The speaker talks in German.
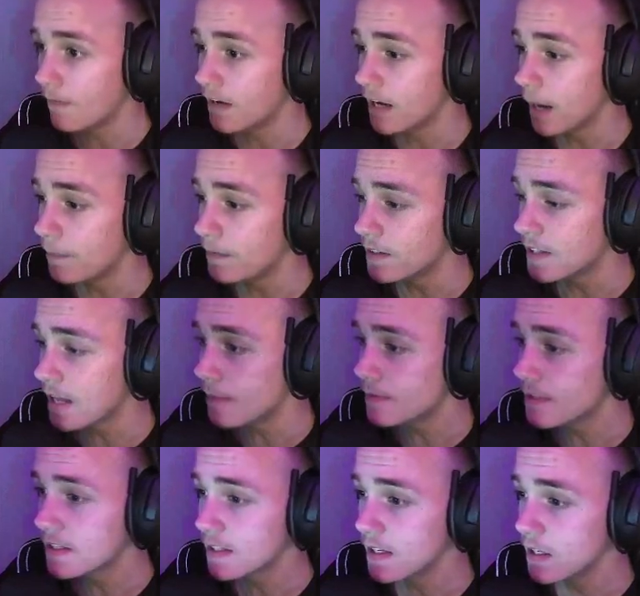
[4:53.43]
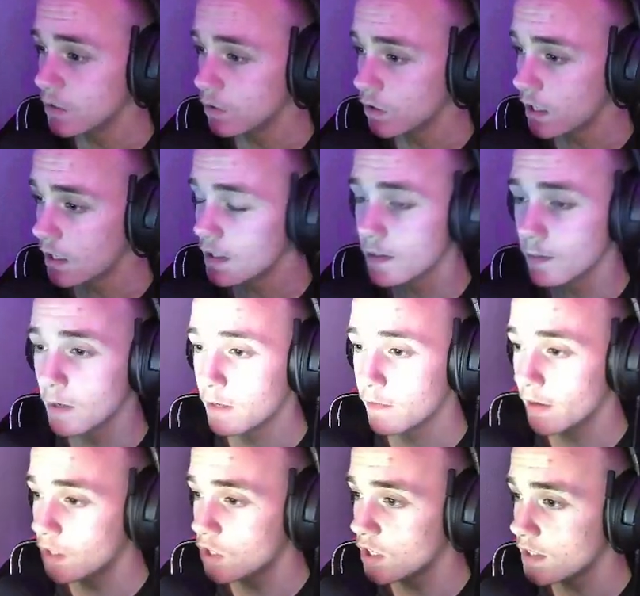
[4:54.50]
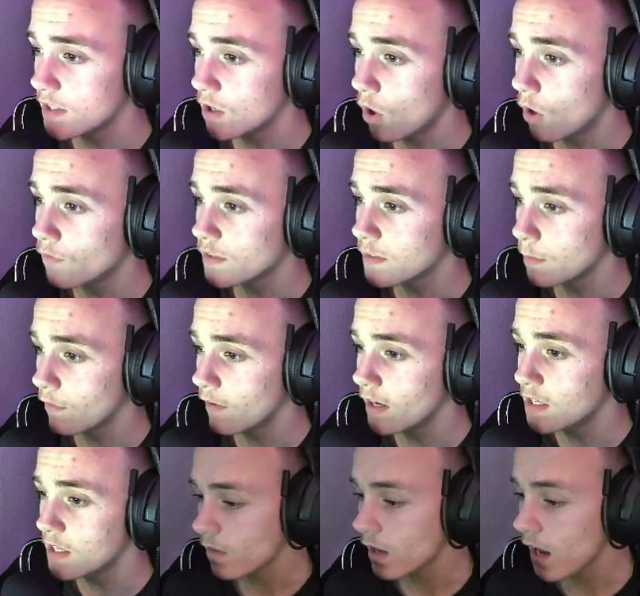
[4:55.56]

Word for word: weil ihr habt ja selbst gesehen, okay, sind wir hier fertig jetzt? Off ist immer fertig.